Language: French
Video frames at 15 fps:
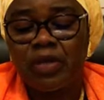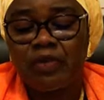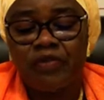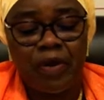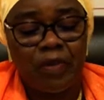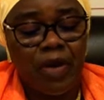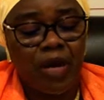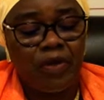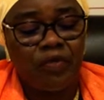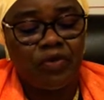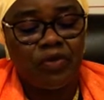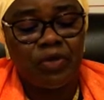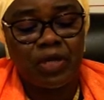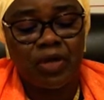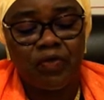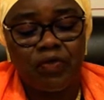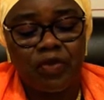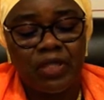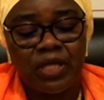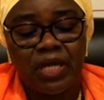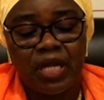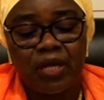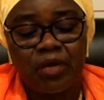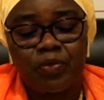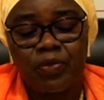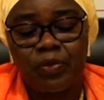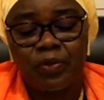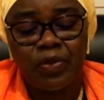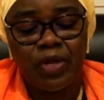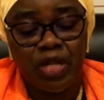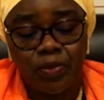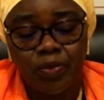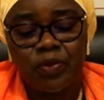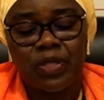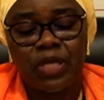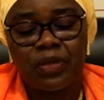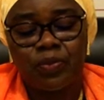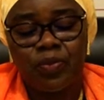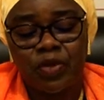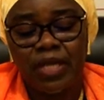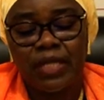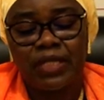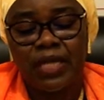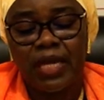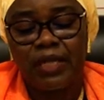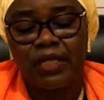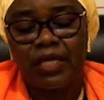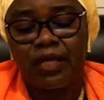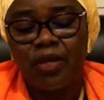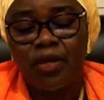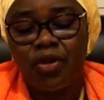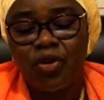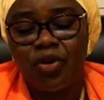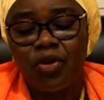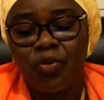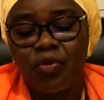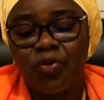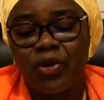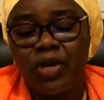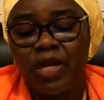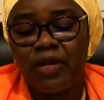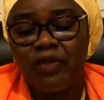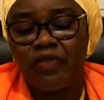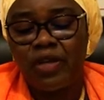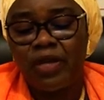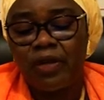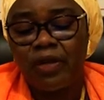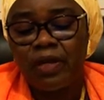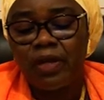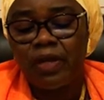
des femmes en vue de renforcer leur, leur potentialité pour élever